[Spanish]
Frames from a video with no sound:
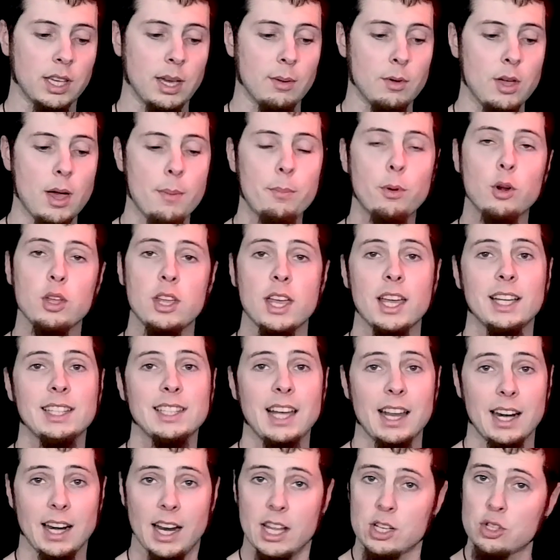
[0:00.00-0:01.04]
que voy a
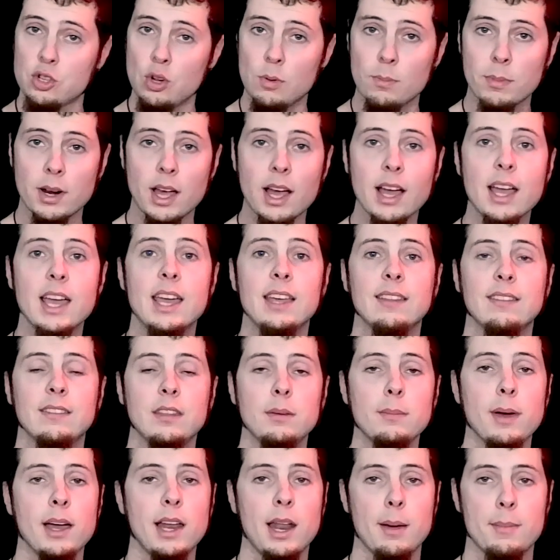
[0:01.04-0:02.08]
proyectar la sombra
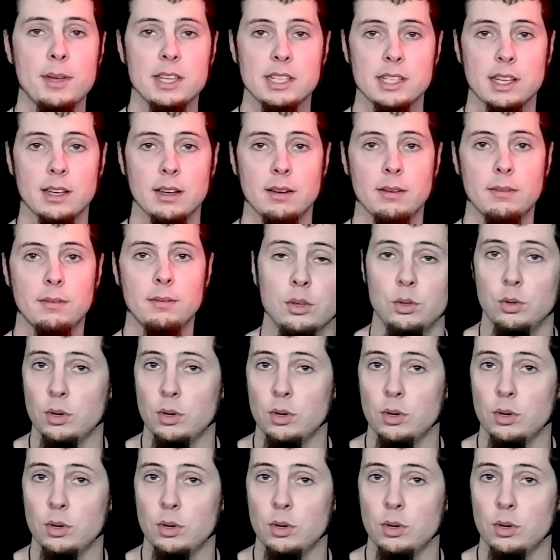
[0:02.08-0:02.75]
encima de la mesa.